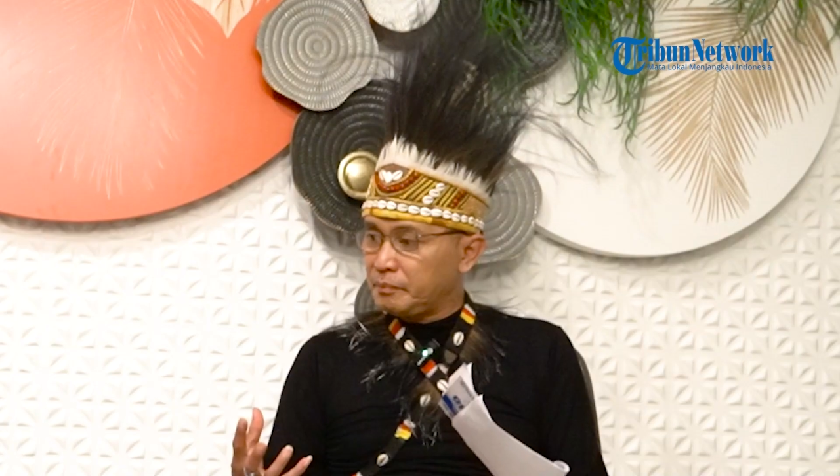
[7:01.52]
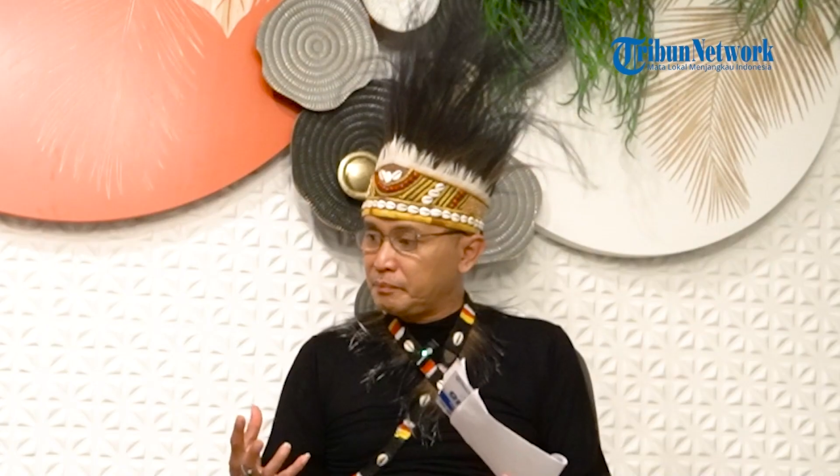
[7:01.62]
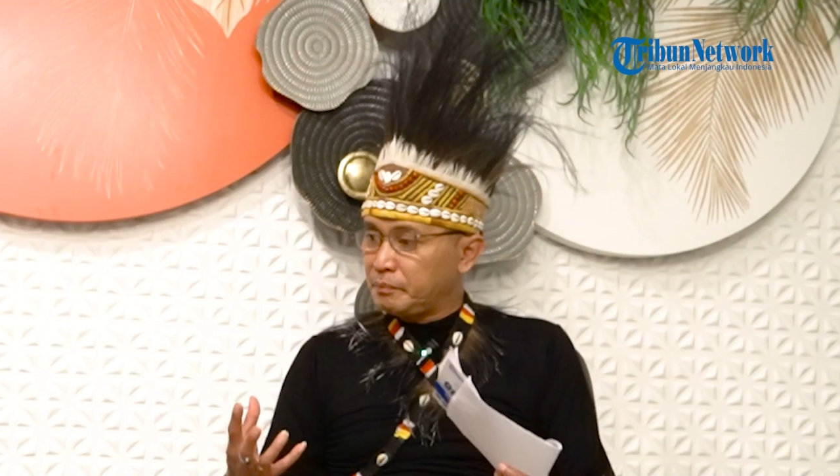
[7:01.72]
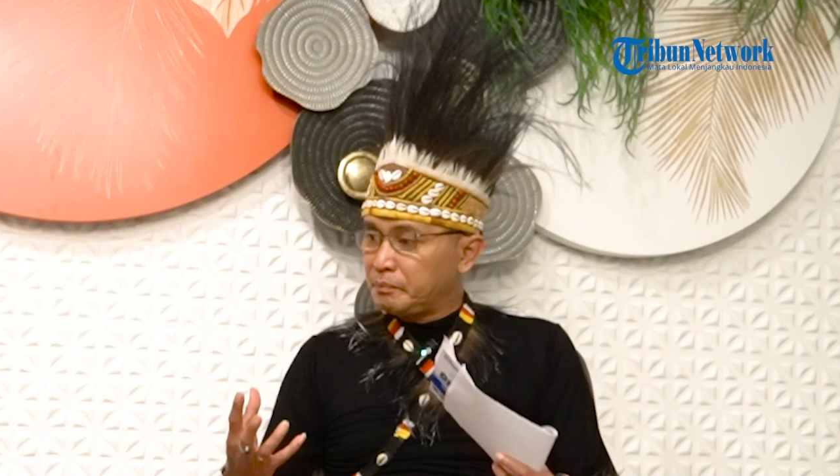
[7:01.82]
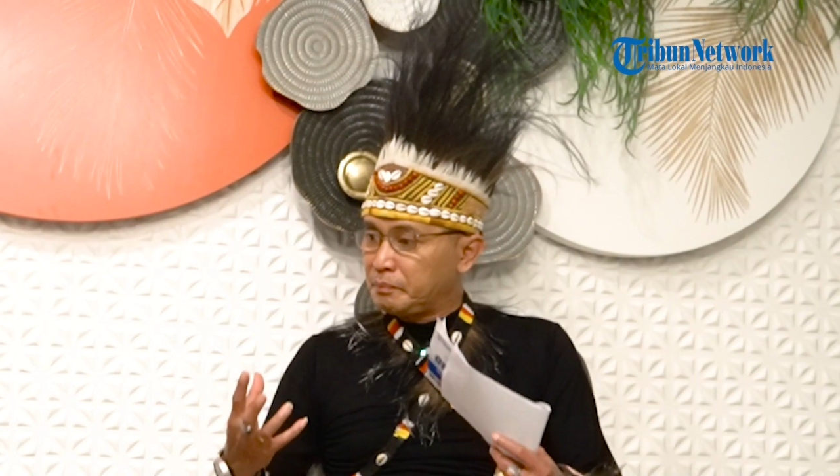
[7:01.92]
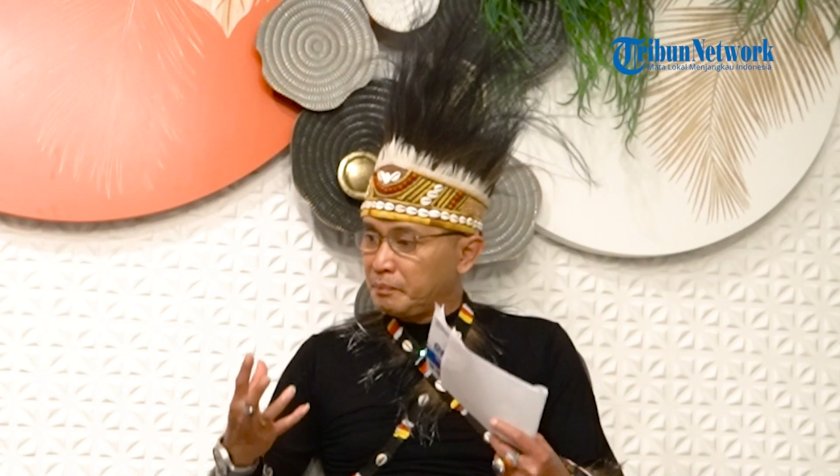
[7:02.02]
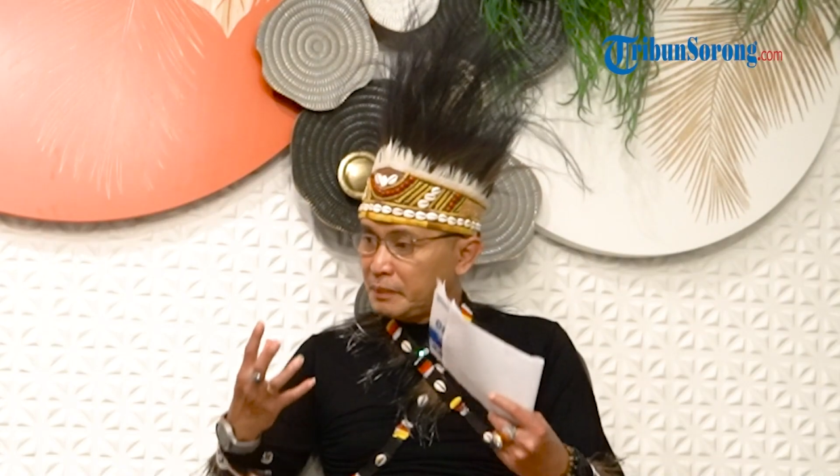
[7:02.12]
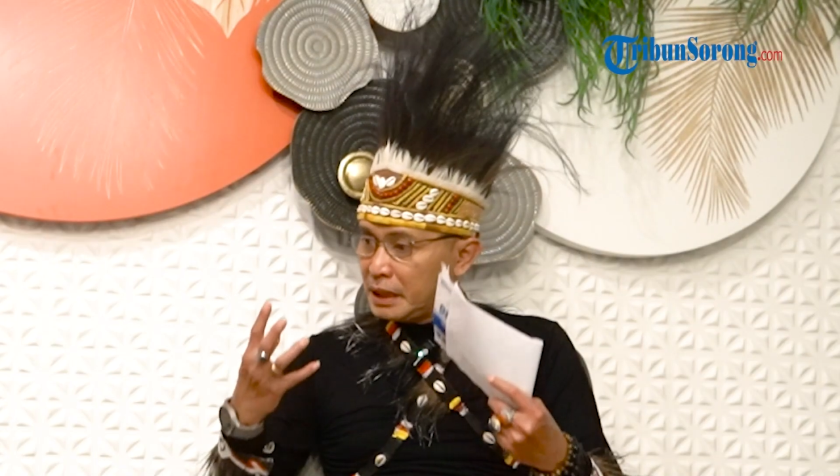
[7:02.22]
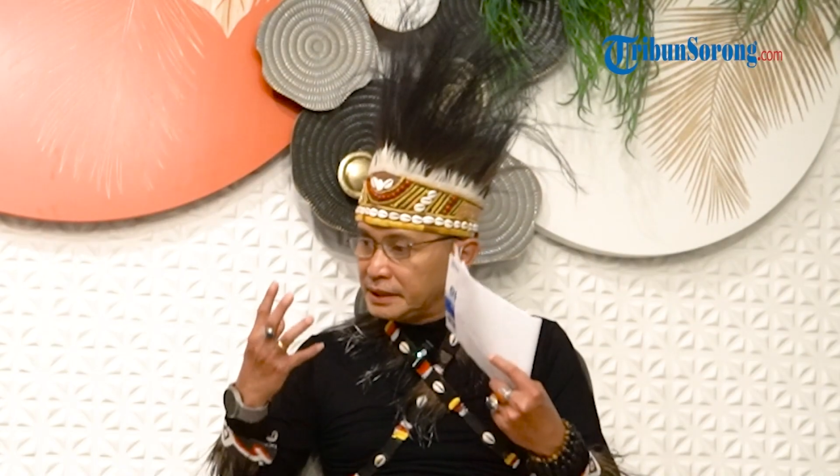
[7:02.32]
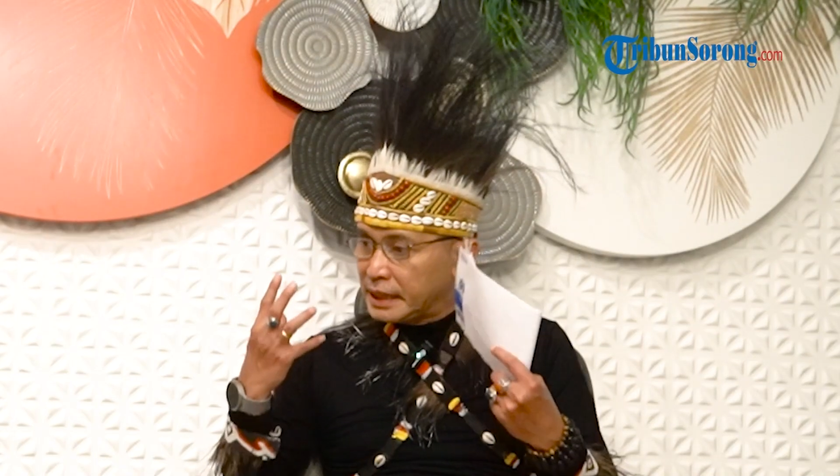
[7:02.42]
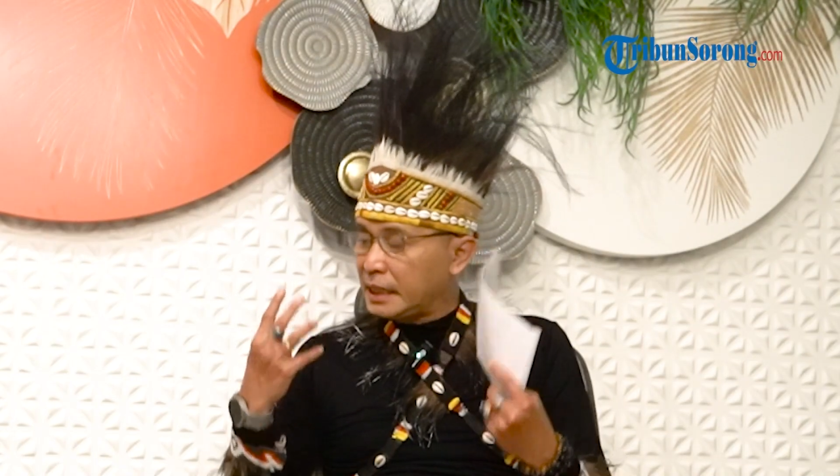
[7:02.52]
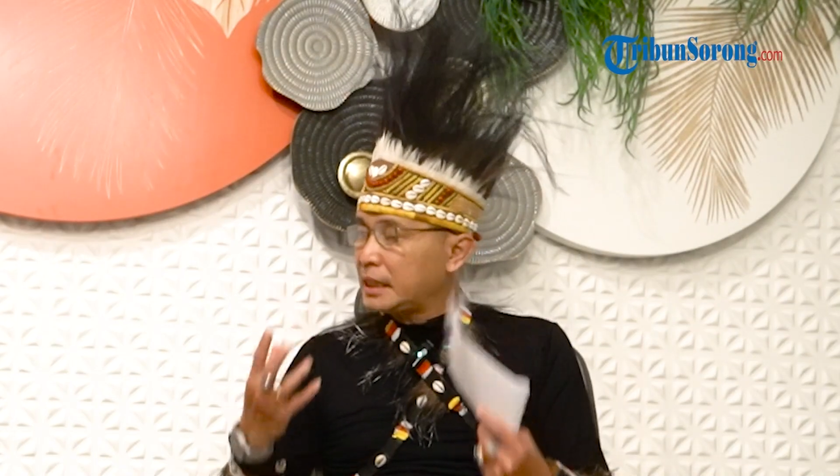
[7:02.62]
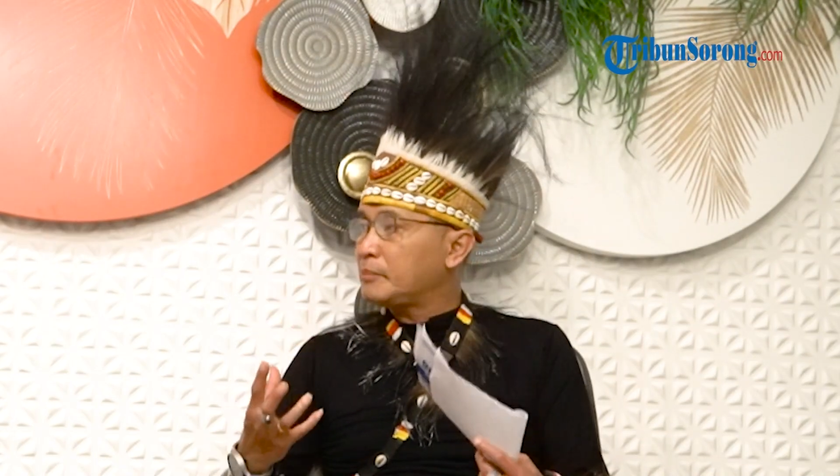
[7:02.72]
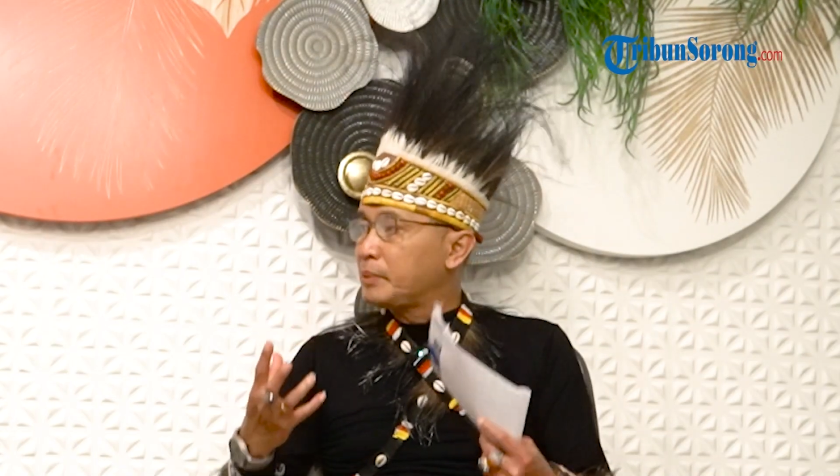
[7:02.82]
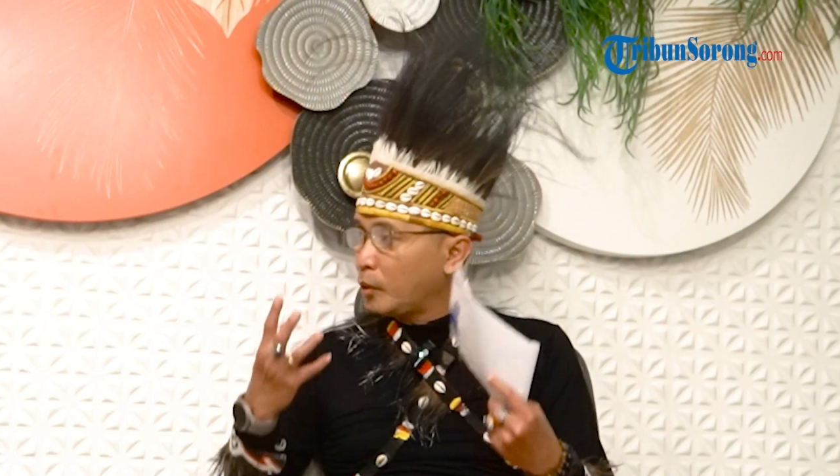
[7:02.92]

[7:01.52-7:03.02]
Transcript: hmm. Eh, jaringan